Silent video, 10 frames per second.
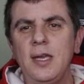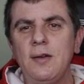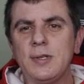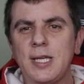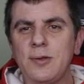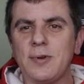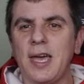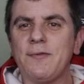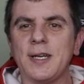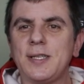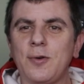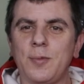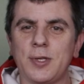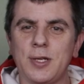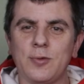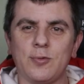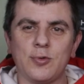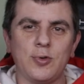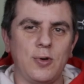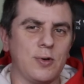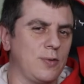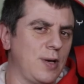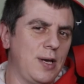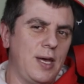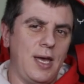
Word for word: e você não quer ficar se incomodando com o jogo,